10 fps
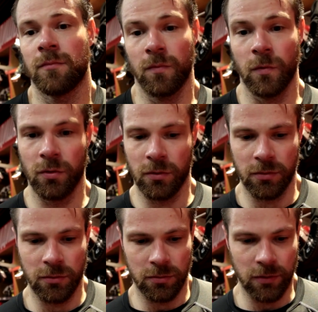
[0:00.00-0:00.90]

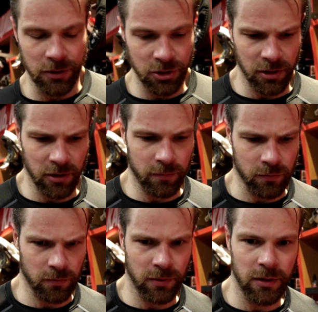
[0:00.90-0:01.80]
Ну, конечно, игра,
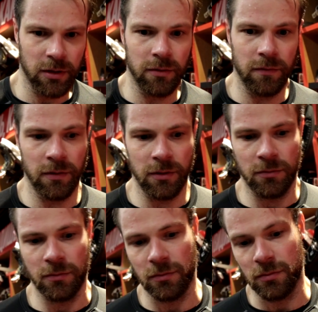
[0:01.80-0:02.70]
по-моему, недели две,
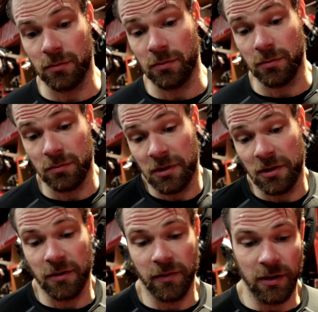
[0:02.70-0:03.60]
но
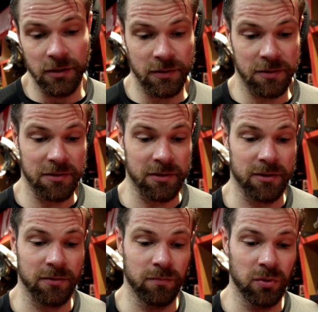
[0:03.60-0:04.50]
тренировались. Э,
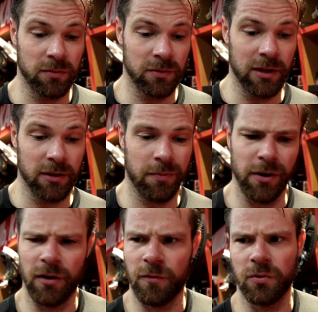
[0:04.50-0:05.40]
вот был длинный
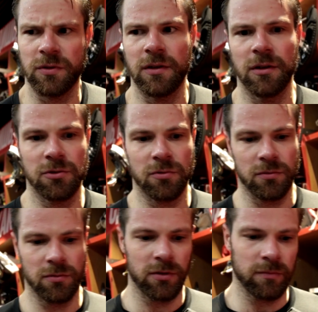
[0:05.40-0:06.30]
перерыв после игры с
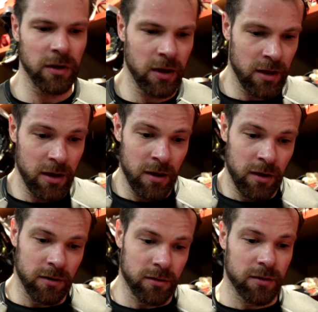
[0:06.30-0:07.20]
Кунлунем.
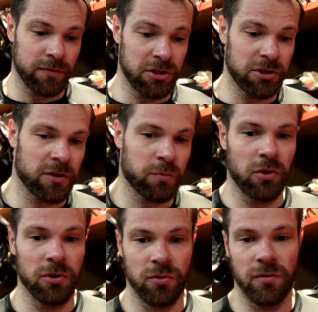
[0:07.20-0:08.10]
Э, физически
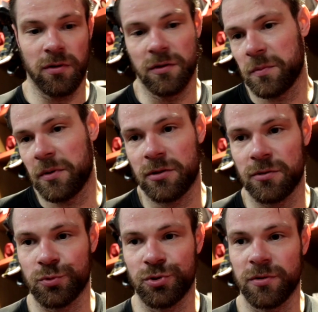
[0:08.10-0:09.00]
подготовились,
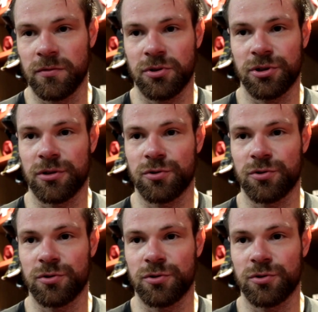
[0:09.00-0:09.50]
поэтому сегодня вышел.